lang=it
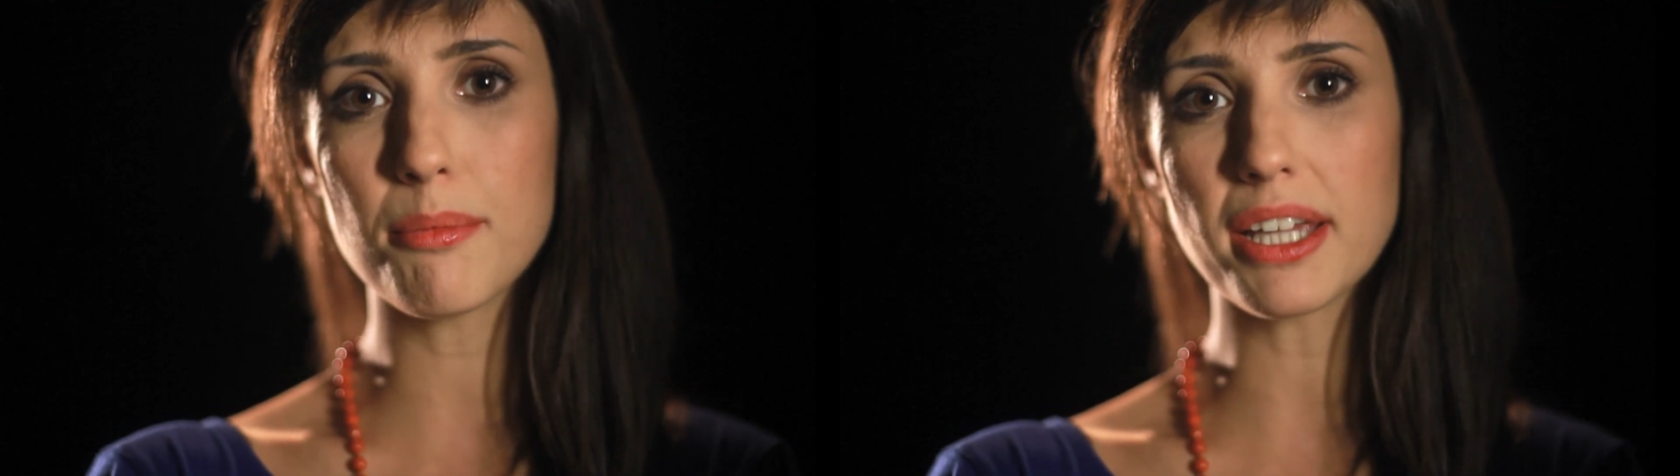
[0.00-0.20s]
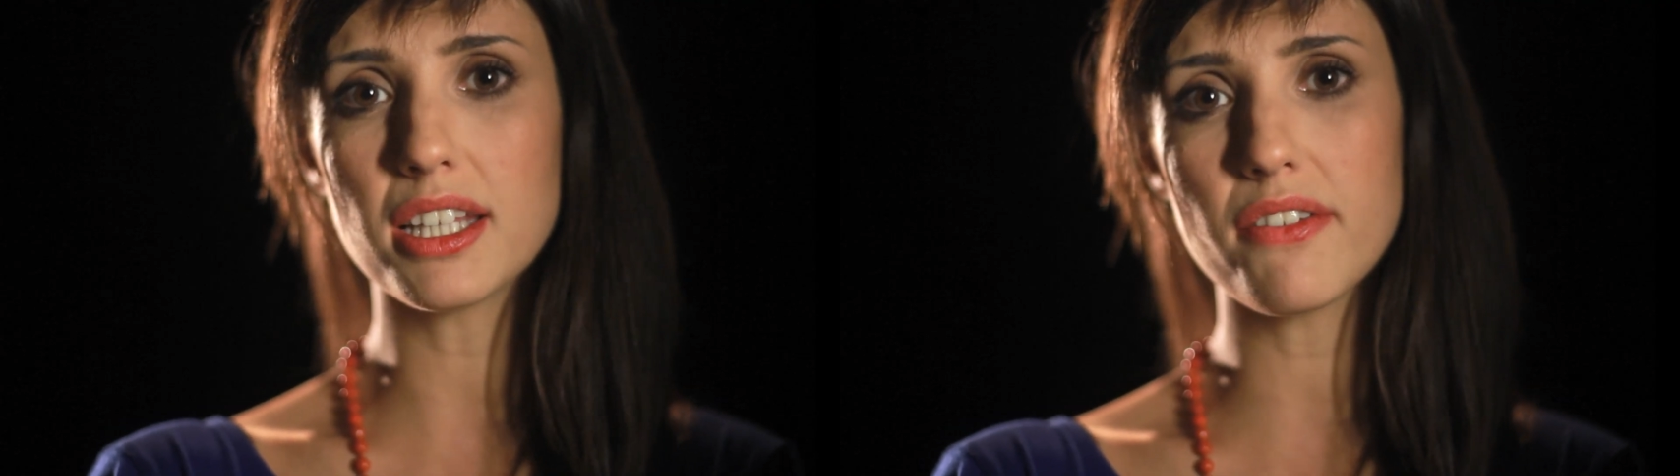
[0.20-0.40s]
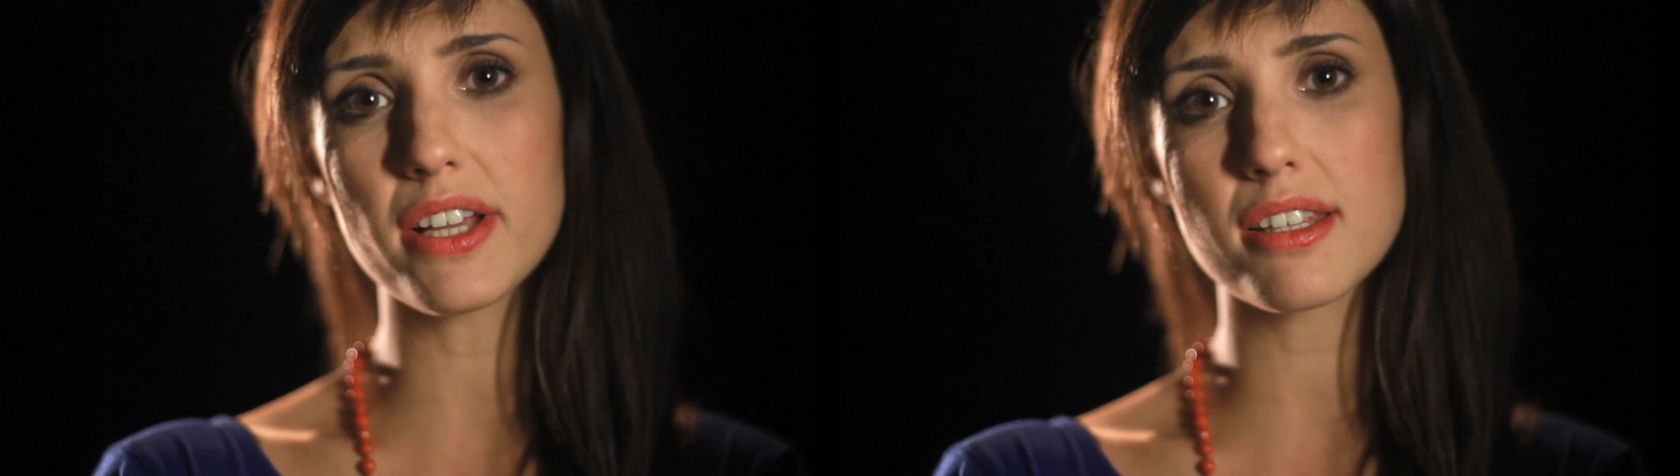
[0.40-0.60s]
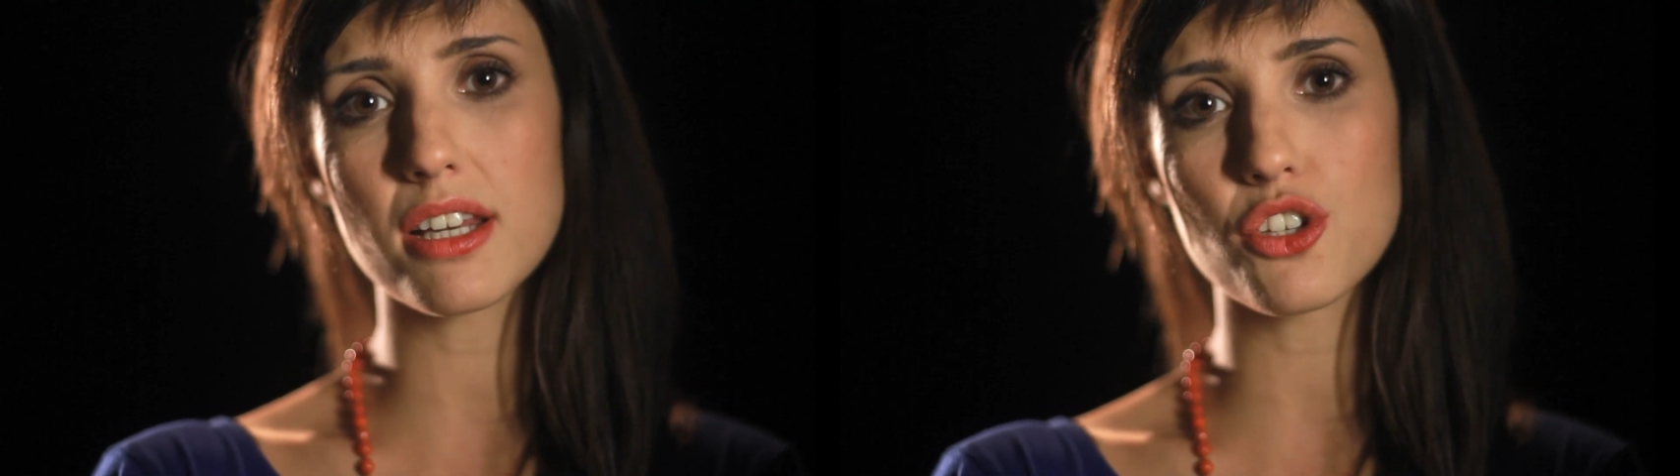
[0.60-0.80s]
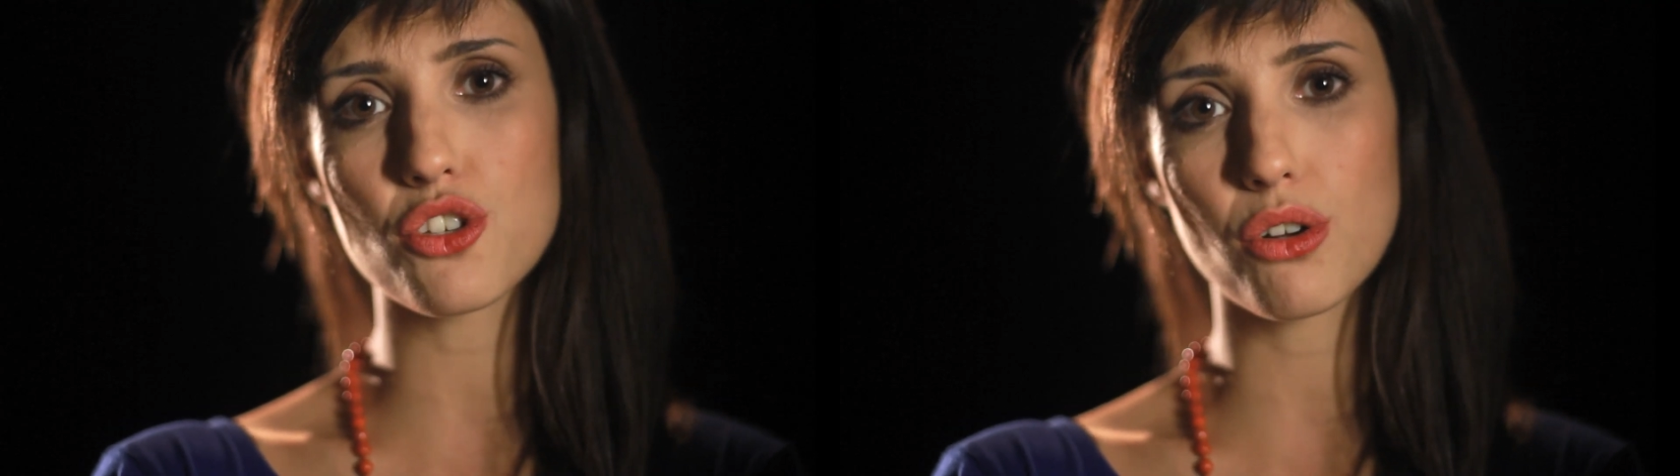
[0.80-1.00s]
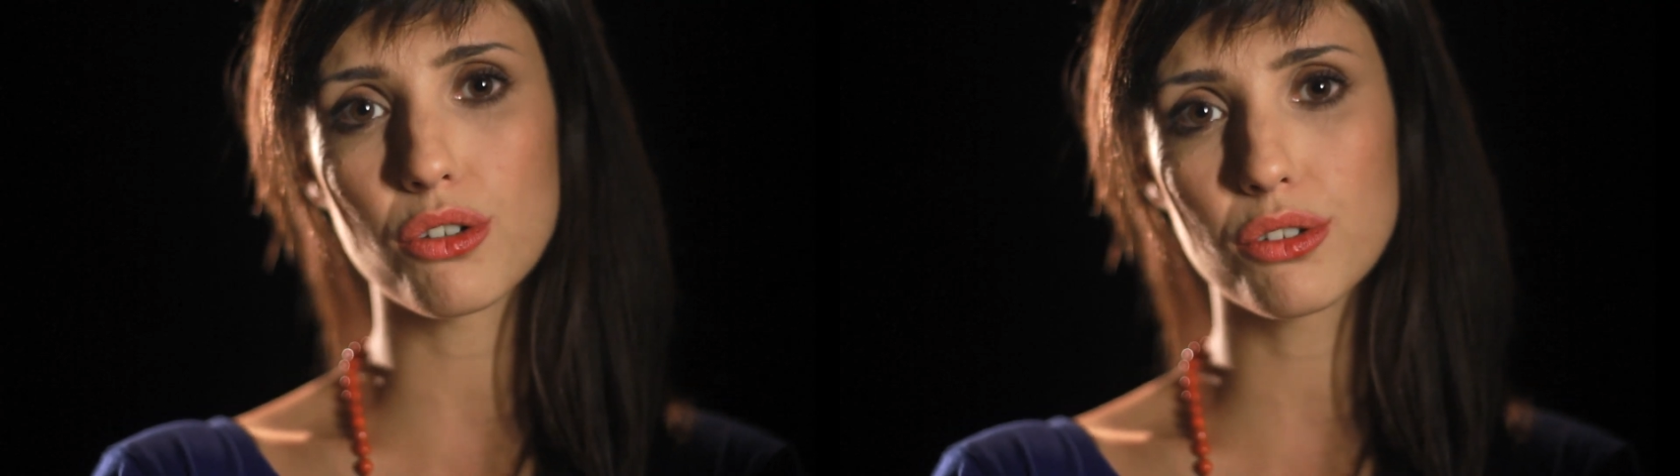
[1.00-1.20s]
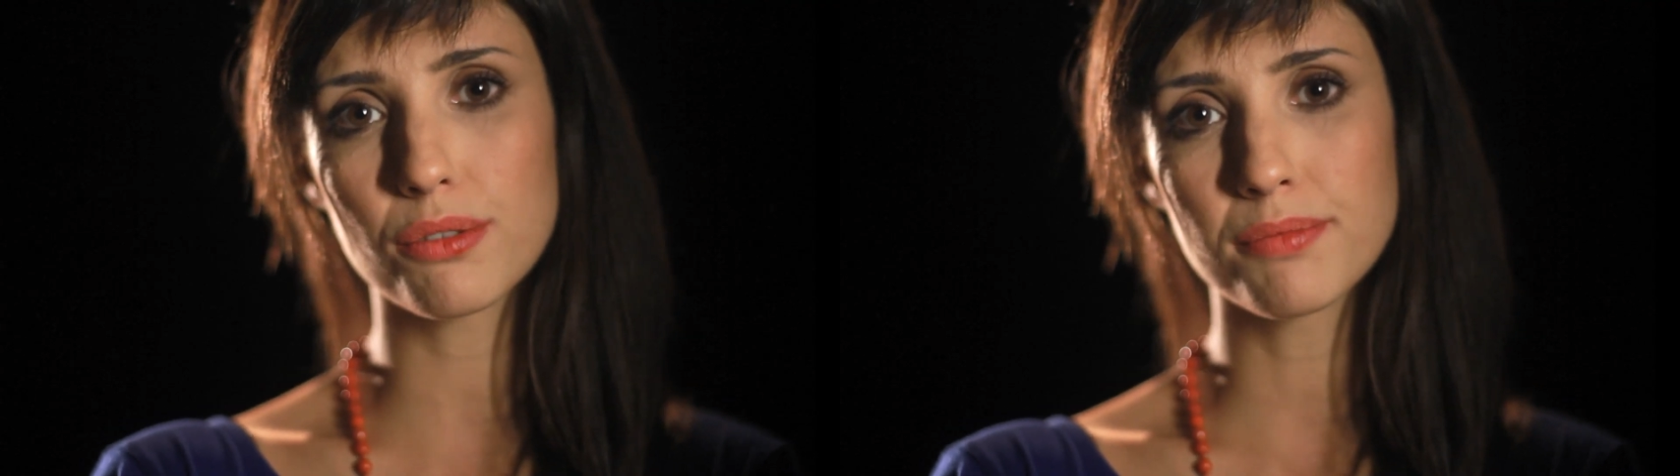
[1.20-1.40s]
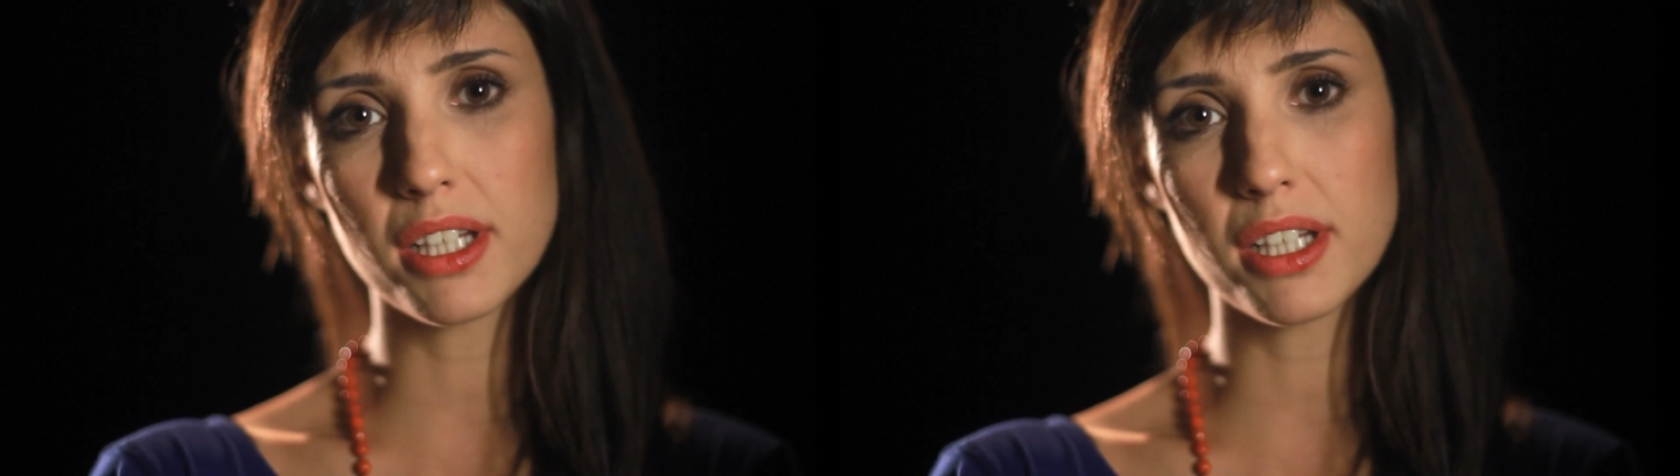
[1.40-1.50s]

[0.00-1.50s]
l'IMAIE deve essere sciolto